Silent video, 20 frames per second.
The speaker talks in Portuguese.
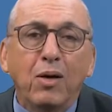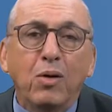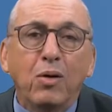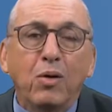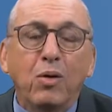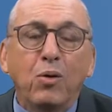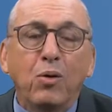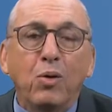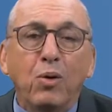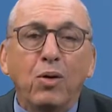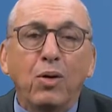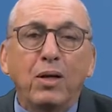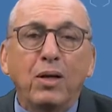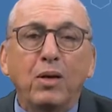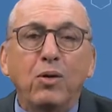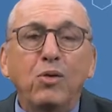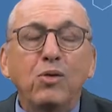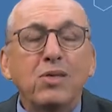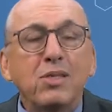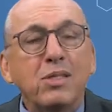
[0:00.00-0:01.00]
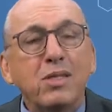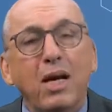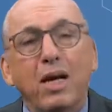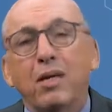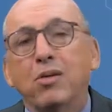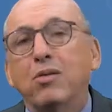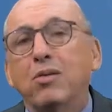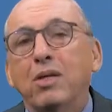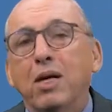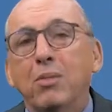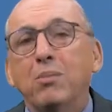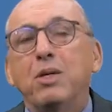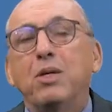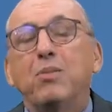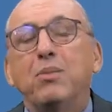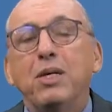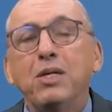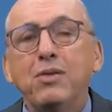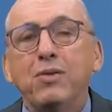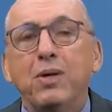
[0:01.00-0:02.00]
O, o rio segue o caminho
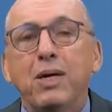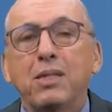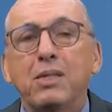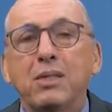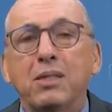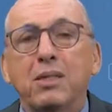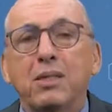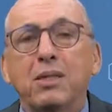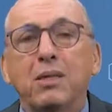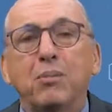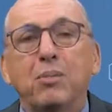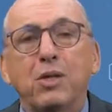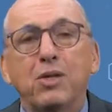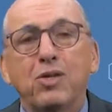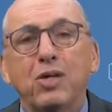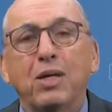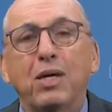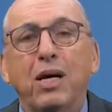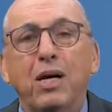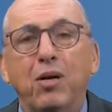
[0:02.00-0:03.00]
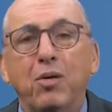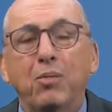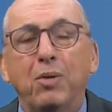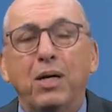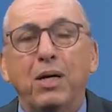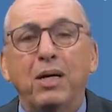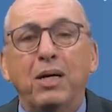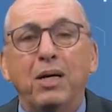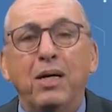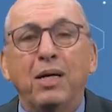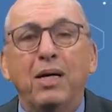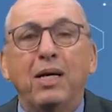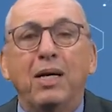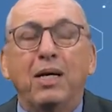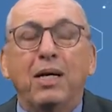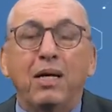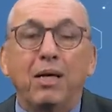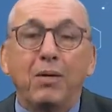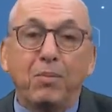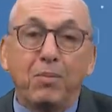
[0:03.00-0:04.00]
mais fácil para chegar ao mar
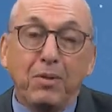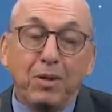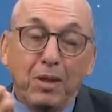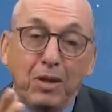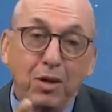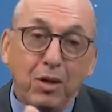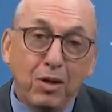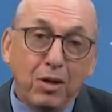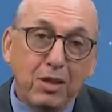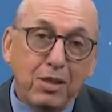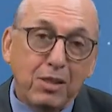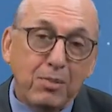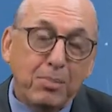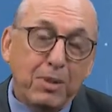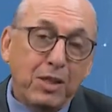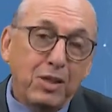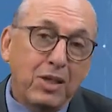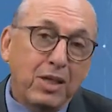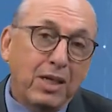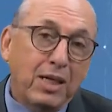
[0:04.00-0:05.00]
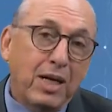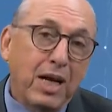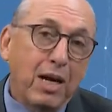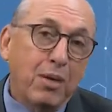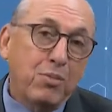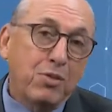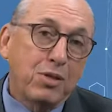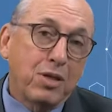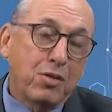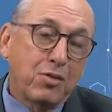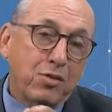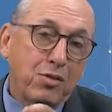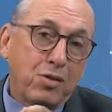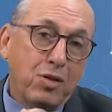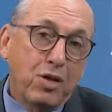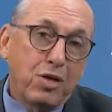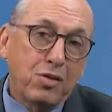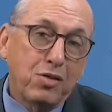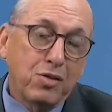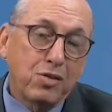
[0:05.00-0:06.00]
que nós, para chegarmos aos
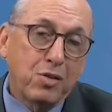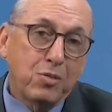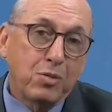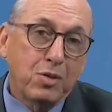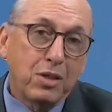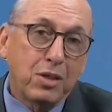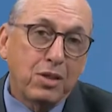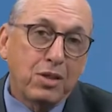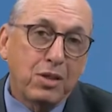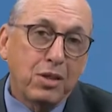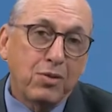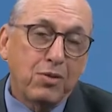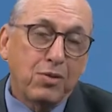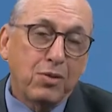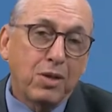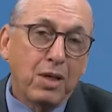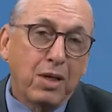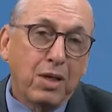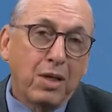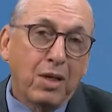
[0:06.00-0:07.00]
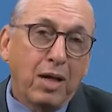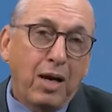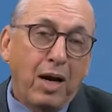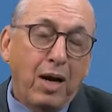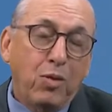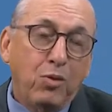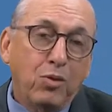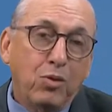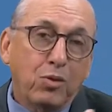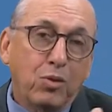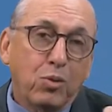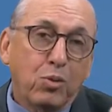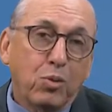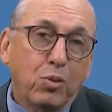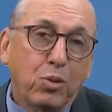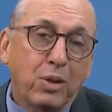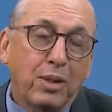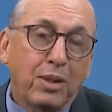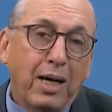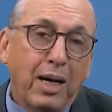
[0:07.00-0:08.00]
nossos objetivos, o único
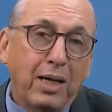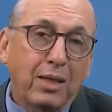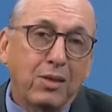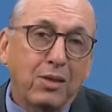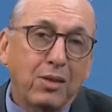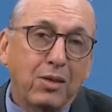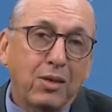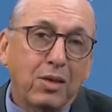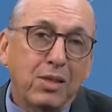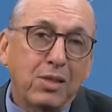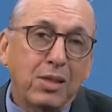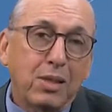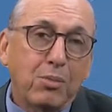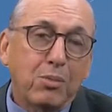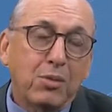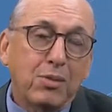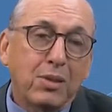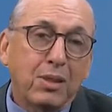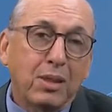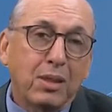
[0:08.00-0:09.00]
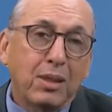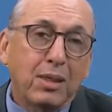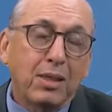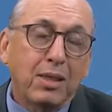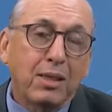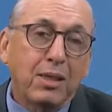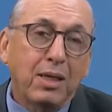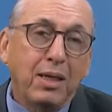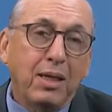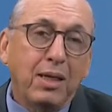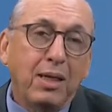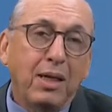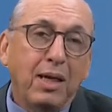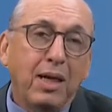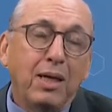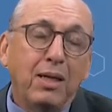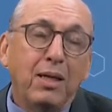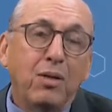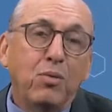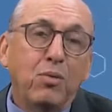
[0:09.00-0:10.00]
cuidado que nós temos que ter
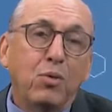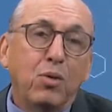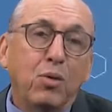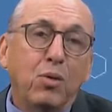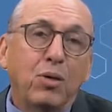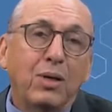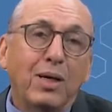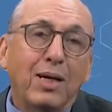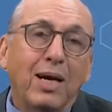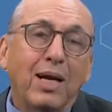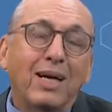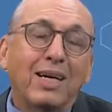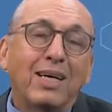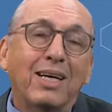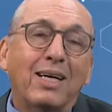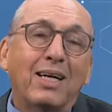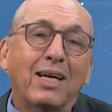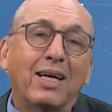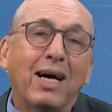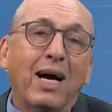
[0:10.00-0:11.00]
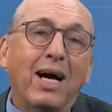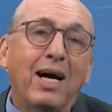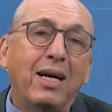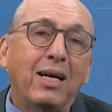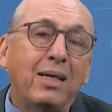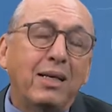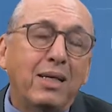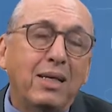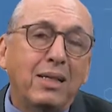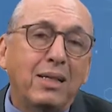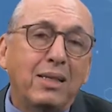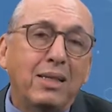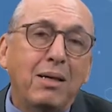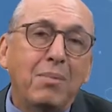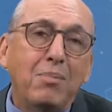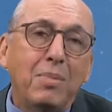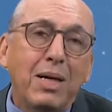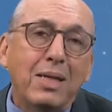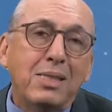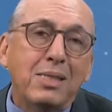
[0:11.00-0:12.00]
é não colocar carga
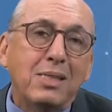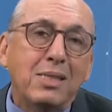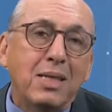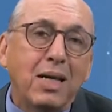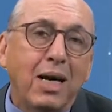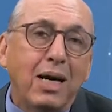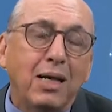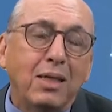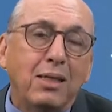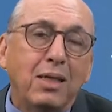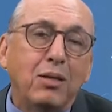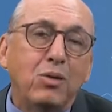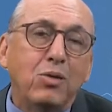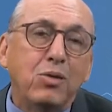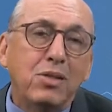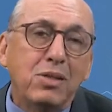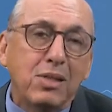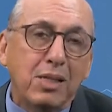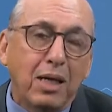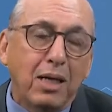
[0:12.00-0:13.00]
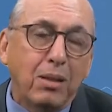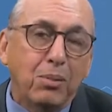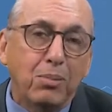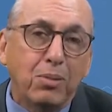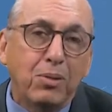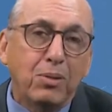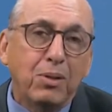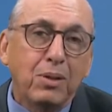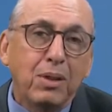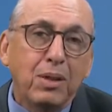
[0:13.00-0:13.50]
demasiada no cérebro.